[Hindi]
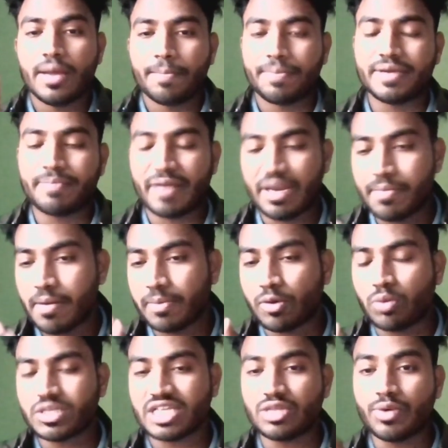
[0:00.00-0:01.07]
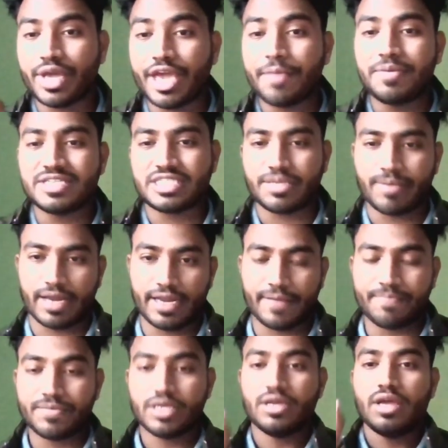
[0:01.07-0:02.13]
पी पहले मैं आपको बताता हूँ एबीसी वाले
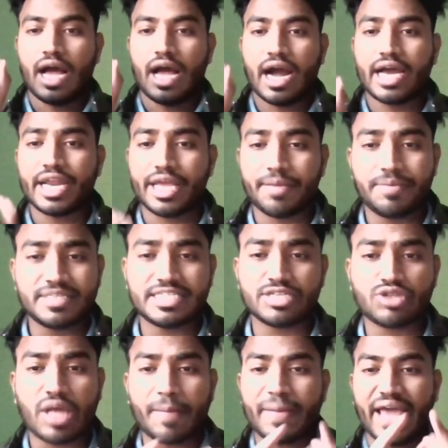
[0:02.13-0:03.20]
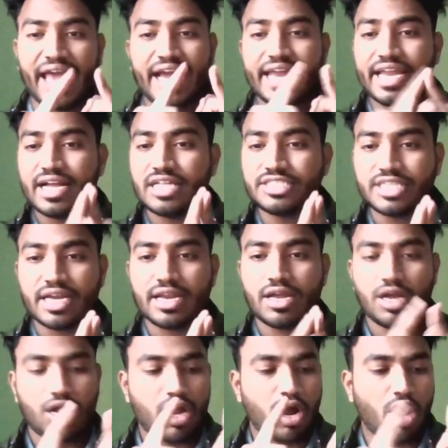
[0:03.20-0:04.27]
अगर एबीसी है तो आप एग्रीकल्चर
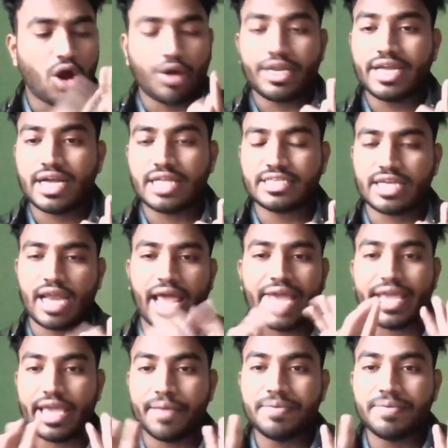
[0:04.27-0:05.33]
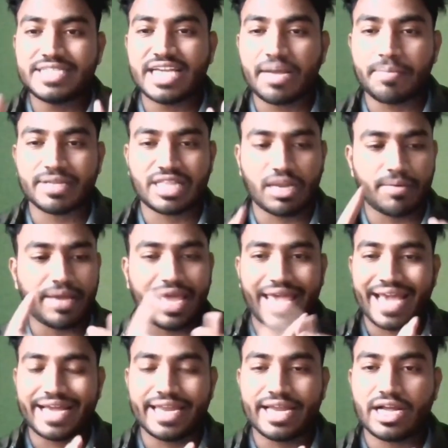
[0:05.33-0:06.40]
हॉर्टिकल्चर एबीसी का मतलब है
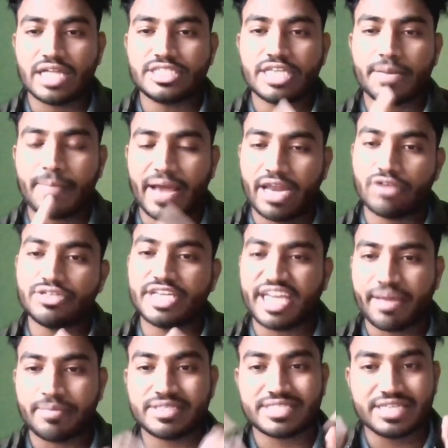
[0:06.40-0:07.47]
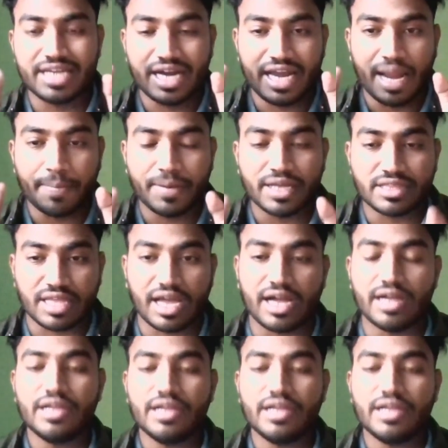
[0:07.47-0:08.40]
एग्रीकल्चर बायोलॉजी केमिस्ट्री अगर आपका था